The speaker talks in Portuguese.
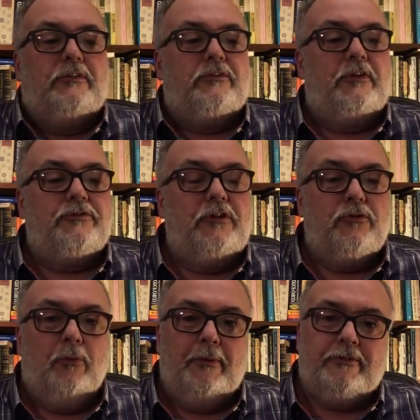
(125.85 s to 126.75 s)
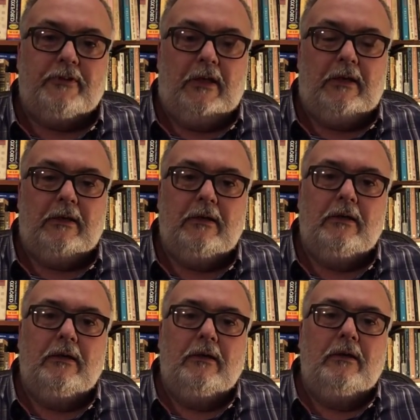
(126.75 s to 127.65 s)
antes da gente começar
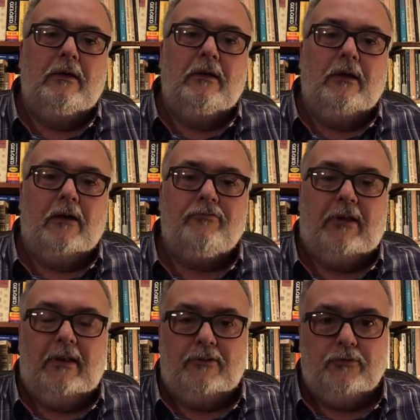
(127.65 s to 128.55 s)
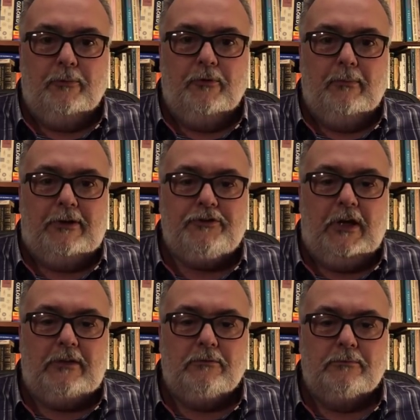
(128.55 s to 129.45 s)
a falar sobre o
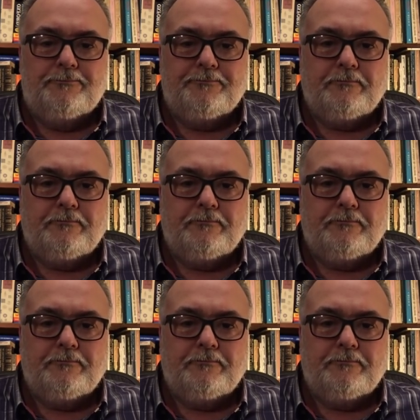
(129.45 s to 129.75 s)
Machado.